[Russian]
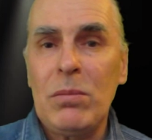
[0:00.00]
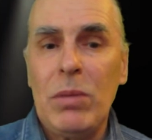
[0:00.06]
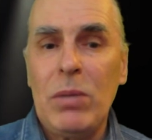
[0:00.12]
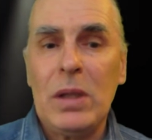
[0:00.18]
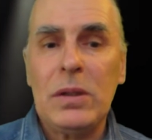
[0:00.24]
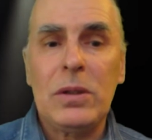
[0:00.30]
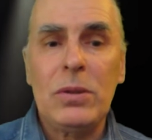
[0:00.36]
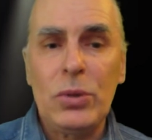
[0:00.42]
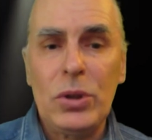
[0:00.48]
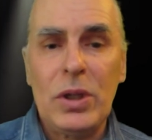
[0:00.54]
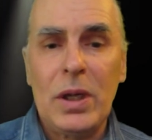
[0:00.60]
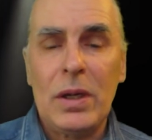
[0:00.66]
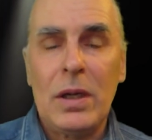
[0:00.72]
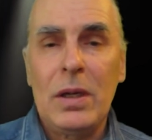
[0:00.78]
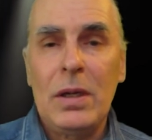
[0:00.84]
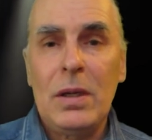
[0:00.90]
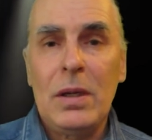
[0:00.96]

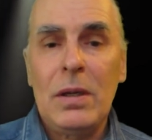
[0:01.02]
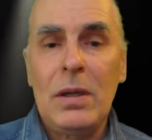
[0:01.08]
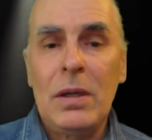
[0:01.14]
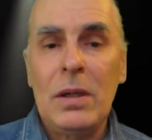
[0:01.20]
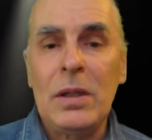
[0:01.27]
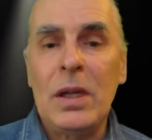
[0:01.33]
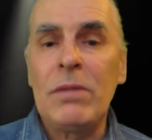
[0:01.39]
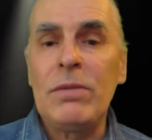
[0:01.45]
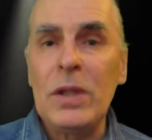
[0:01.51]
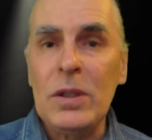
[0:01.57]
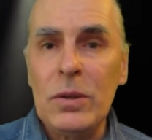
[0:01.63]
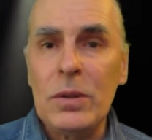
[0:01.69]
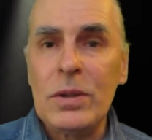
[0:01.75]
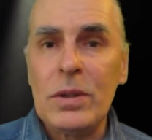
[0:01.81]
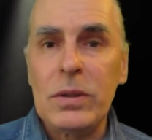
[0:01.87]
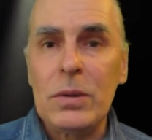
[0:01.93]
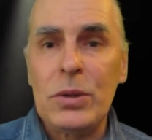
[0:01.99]
болтушкой, ловил
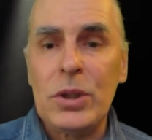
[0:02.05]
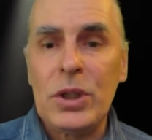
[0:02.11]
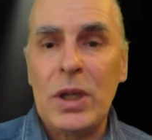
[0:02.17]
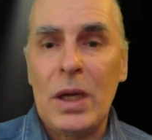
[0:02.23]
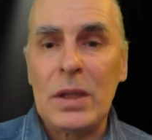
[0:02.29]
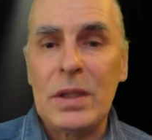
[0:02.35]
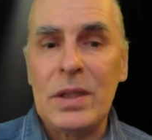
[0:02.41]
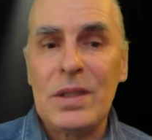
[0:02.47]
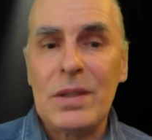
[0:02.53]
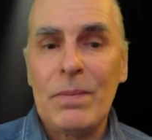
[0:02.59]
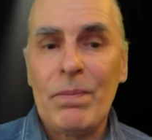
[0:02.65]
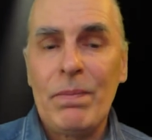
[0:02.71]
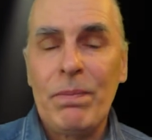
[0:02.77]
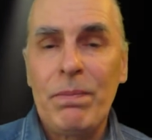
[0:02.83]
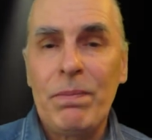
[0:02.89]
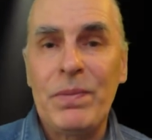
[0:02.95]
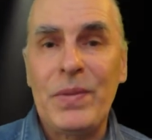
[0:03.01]
он, случалось,
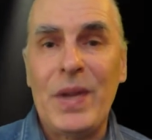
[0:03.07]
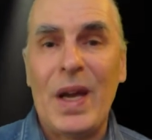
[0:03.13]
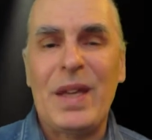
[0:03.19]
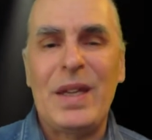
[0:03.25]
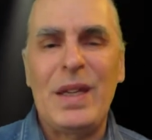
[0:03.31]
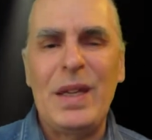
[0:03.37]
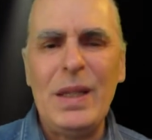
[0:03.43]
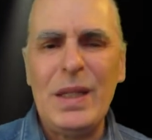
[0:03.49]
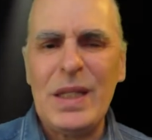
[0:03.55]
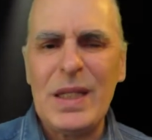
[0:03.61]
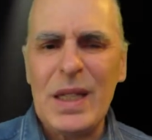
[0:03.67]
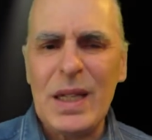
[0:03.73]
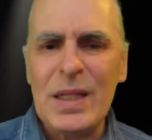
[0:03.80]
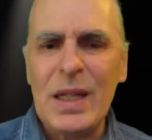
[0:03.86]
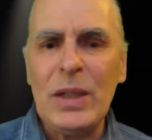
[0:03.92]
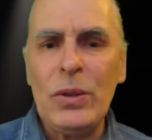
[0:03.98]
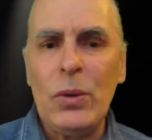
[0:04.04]
таких
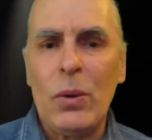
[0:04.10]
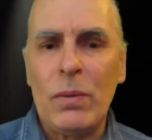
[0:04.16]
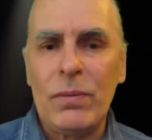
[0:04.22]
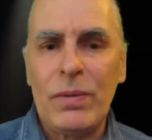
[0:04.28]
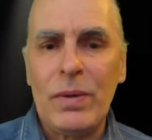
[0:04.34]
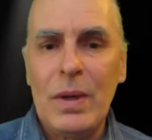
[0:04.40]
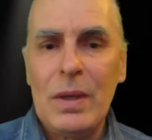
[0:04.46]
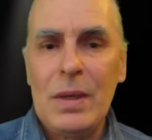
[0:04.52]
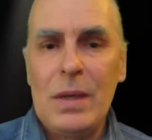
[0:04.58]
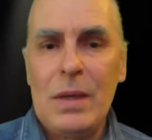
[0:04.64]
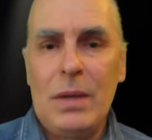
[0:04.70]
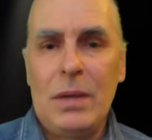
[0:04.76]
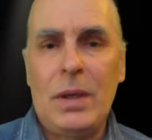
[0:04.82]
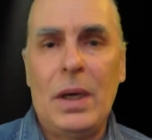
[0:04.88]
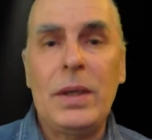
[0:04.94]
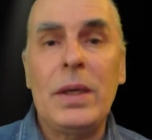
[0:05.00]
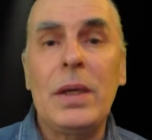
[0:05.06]
сазанов
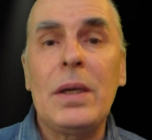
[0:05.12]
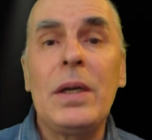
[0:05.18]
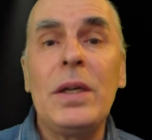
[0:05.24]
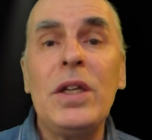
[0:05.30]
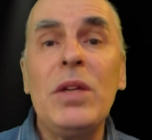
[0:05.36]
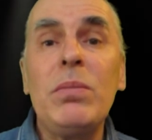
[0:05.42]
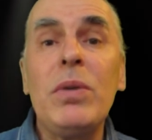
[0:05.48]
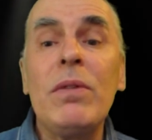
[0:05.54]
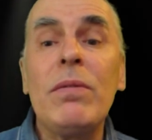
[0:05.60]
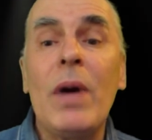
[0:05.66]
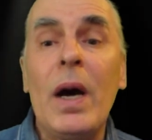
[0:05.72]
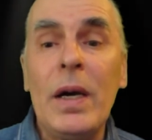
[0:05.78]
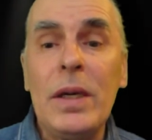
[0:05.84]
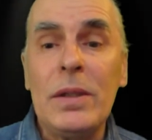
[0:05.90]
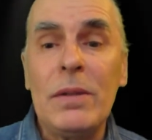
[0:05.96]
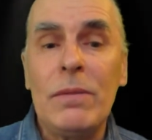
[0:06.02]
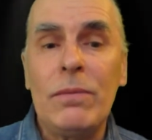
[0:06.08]
каких и не
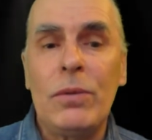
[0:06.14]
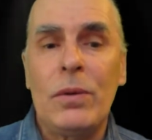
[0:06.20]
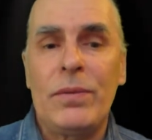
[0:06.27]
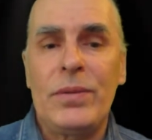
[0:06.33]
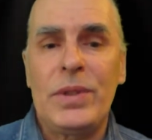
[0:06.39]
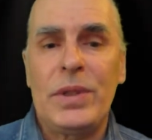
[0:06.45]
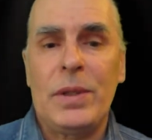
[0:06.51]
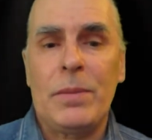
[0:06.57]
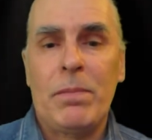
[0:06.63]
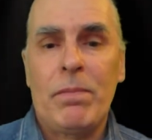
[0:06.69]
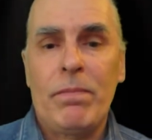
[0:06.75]
бывает вовсе.